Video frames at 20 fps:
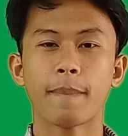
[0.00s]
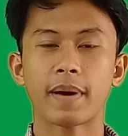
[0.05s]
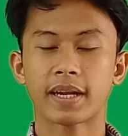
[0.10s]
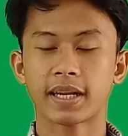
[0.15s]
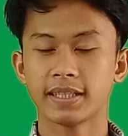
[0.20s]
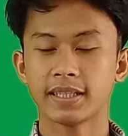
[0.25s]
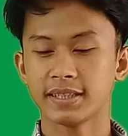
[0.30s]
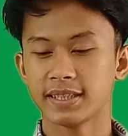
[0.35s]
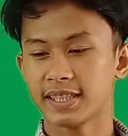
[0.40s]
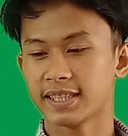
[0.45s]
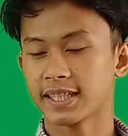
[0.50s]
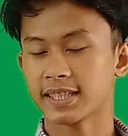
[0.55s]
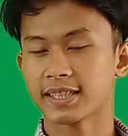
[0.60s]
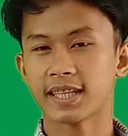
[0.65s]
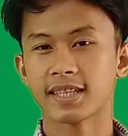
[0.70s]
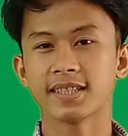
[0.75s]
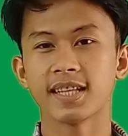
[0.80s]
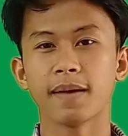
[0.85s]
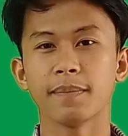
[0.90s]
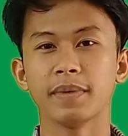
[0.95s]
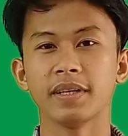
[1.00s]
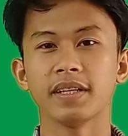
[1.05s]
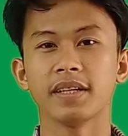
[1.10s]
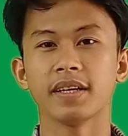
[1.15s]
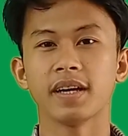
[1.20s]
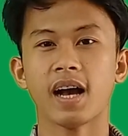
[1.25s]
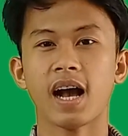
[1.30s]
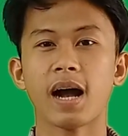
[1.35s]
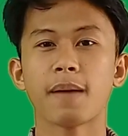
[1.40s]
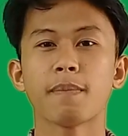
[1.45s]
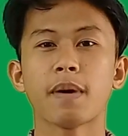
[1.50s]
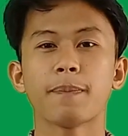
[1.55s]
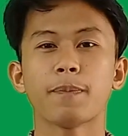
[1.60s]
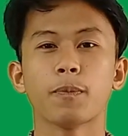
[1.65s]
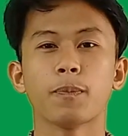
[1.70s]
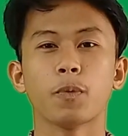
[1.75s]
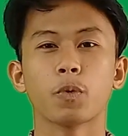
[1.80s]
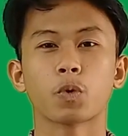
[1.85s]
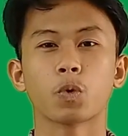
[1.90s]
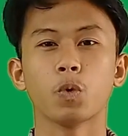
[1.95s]
para hindi nadadami ang
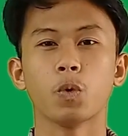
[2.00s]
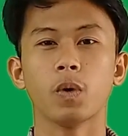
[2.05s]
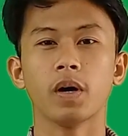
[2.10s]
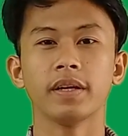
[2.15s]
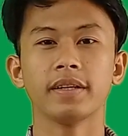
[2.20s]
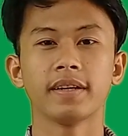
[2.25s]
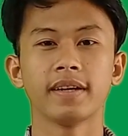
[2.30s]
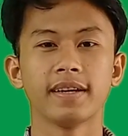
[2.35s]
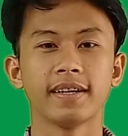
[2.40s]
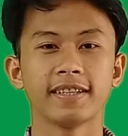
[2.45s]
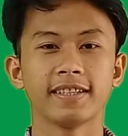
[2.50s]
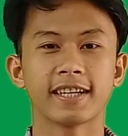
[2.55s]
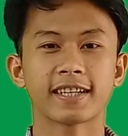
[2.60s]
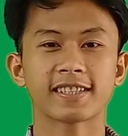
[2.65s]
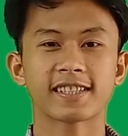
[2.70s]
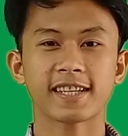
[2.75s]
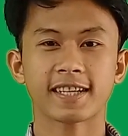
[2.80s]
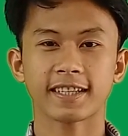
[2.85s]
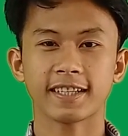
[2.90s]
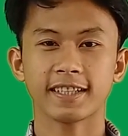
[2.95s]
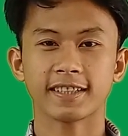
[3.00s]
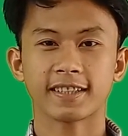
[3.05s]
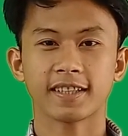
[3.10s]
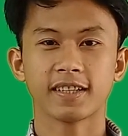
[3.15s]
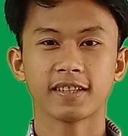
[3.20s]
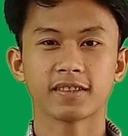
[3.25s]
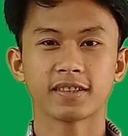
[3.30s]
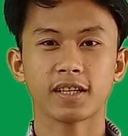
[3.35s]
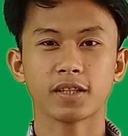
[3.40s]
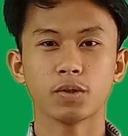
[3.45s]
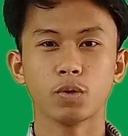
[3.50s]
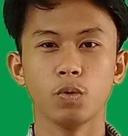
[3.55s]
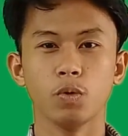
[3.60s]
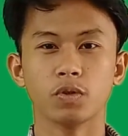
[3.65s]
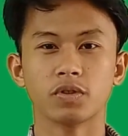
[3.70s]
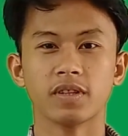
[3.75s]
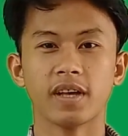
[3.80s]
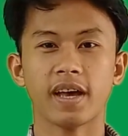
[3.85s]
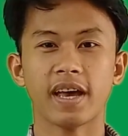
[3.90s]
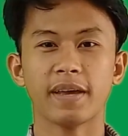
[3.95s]
mapupuruan ng sakit na
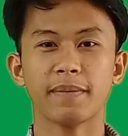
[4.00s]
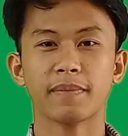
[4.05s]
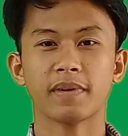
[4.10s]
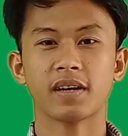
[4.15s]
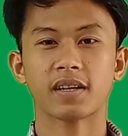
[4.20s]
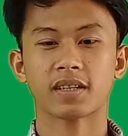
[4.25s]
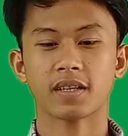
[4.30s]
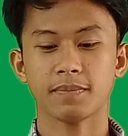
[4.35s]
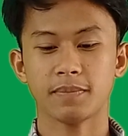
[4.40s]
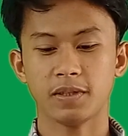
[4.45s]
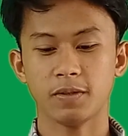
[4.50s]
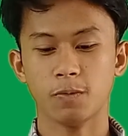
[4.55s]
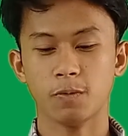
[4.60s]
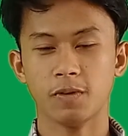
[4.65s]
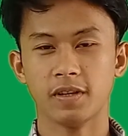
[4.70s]
dulot ng mga kapatid.